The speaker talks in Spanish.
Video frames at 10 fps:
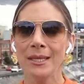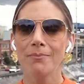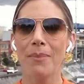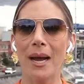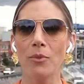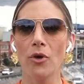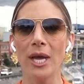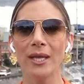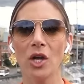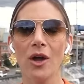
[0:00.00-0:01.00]
van
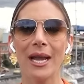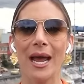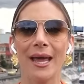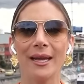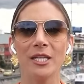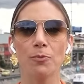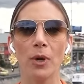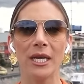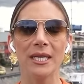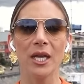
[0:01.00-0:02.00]
moviendo el ajedrez
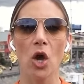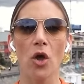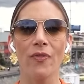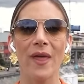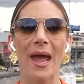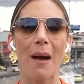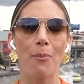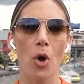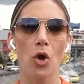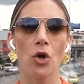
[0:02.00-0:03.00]
político de a
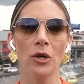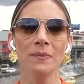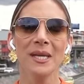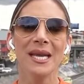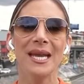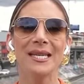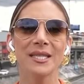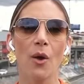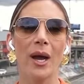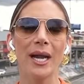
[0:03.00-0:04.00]
poco y
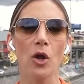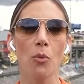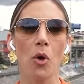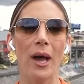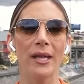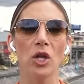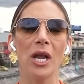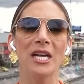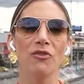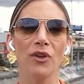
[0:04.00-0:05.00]
se van acomodando
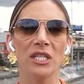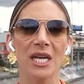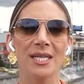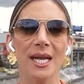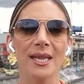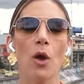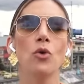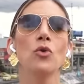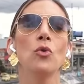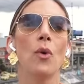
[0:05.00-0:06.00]
las fichas de
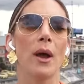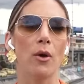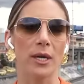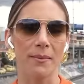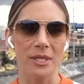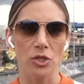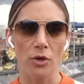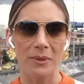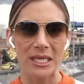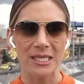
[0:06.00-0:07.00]
un nuevo
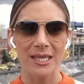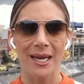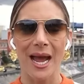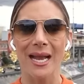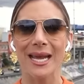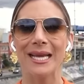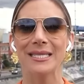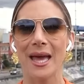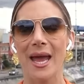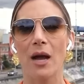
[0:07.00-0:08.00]
remesón ministerial que
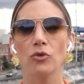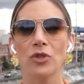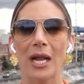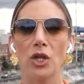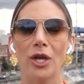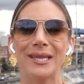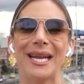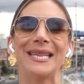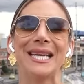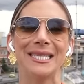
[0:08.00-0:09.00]
ya deja un saldo de
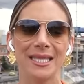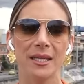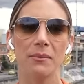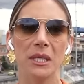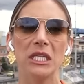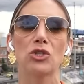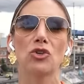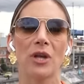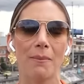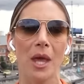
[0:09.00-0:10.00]
37
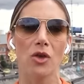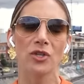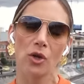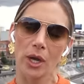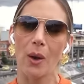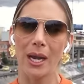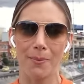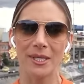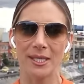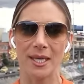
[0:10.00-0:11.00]
ministros cambiados en lo que va a la
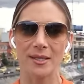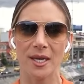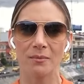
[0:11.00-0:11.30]
presidencia.